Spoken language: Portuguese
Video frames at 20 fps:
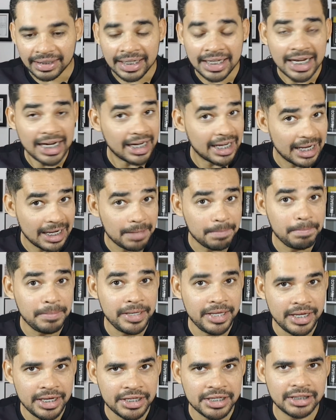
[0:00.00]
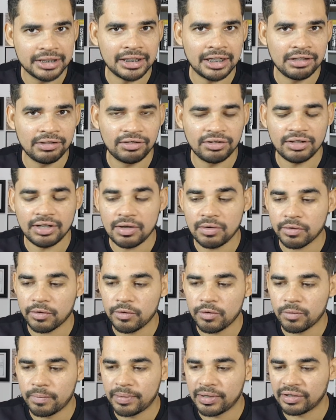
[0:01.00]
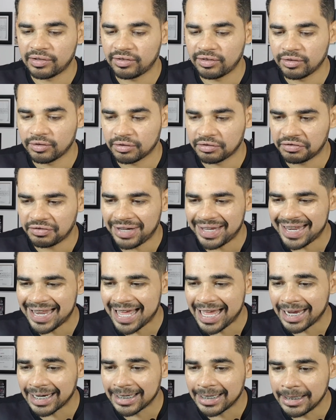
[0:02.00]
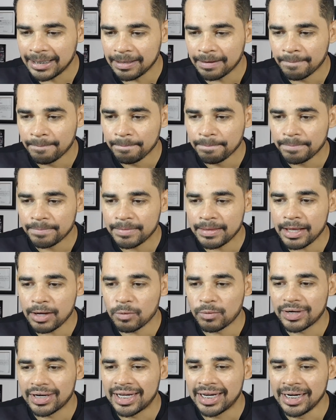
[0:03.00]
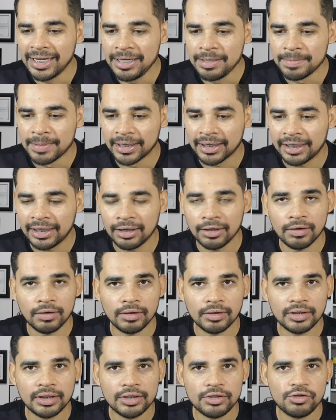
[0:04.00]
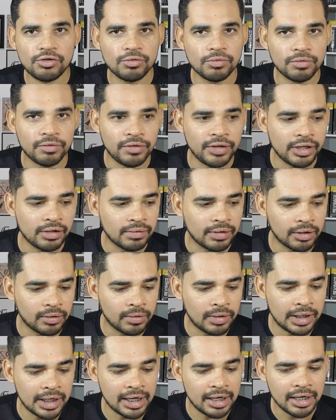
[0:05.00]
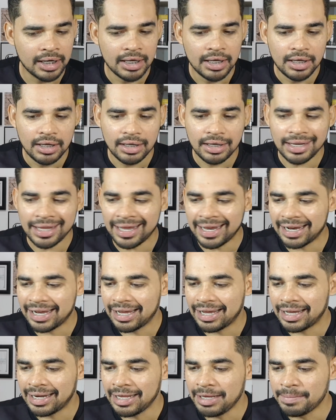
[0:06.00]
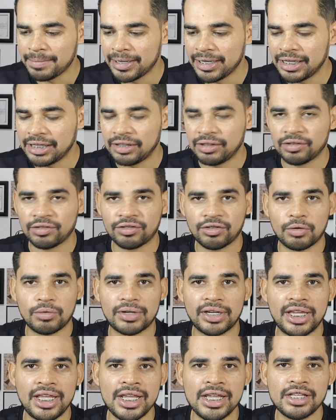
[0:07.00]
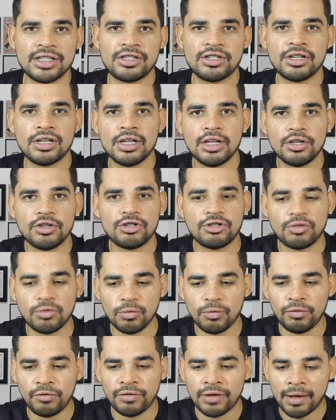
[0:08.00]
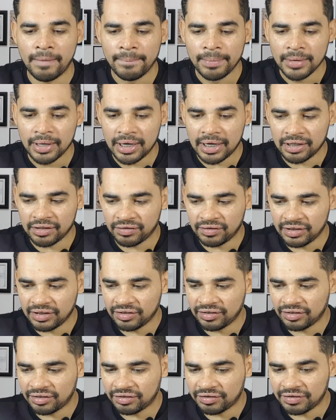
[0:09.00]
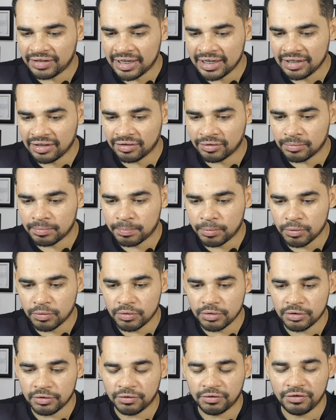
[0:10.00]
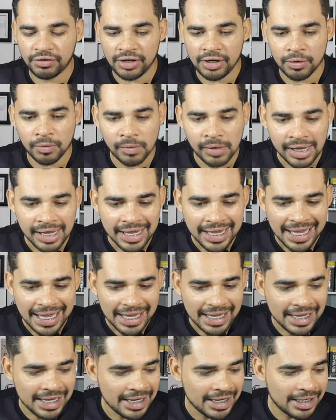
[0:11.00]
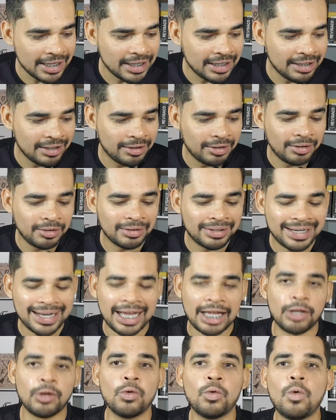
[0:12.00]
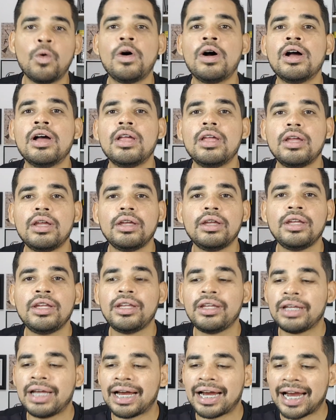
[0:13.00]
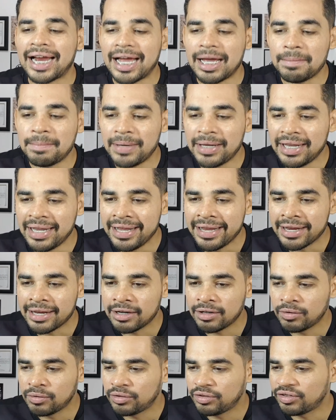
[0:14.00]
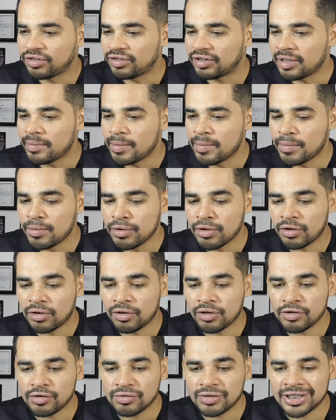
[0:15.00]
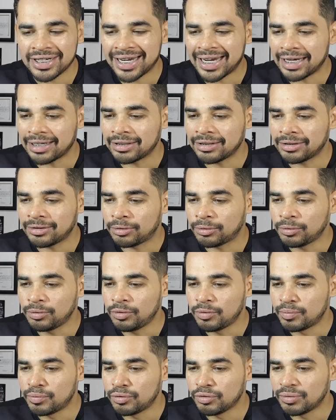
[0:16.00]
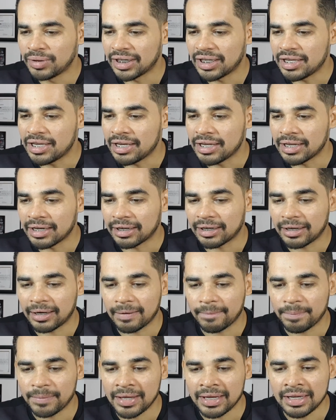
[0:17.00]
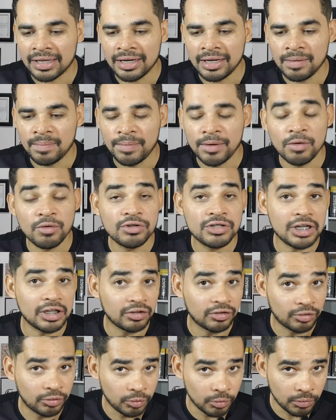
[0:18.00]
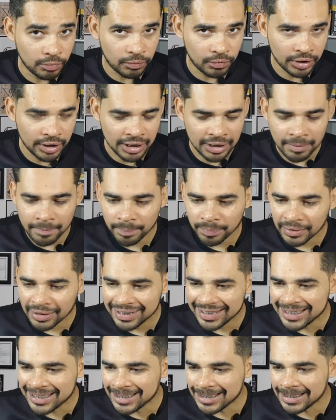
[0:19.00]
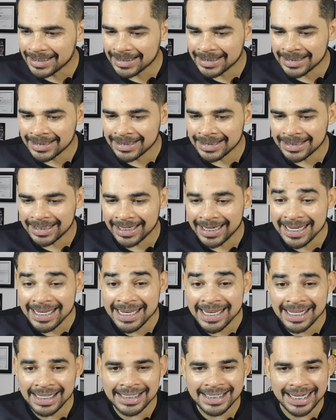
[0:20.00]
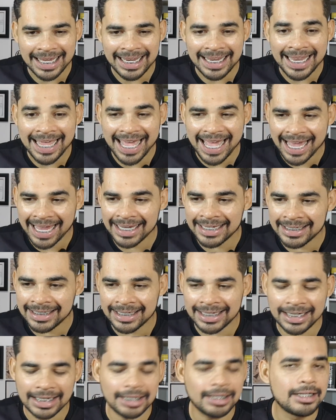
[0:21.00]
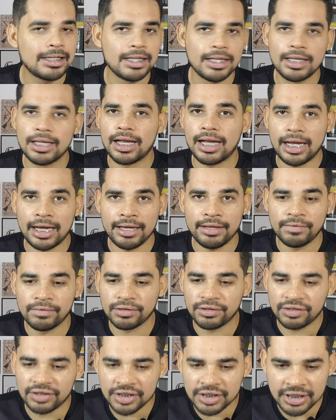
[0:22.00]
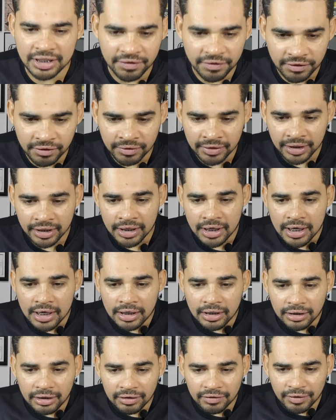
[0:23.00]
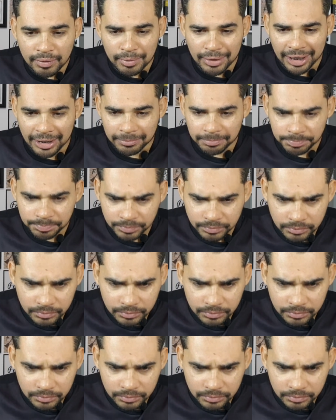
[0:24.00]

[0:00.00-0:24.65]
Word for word: né? naquela mídia tradicional que eu não preciso falar aqui, né, o clima aqui, ó, tá chovendo agora, né, clima aí de sol quente, chuva, às vezes faz um pouco de frio e, calor, e acaba lenhando o sistema imunológico de, de todo mundo aqui, né, cara? É gripe, eu já sofro aí de, de rinite alérgica, aí você já viu, né? Então vamos lá.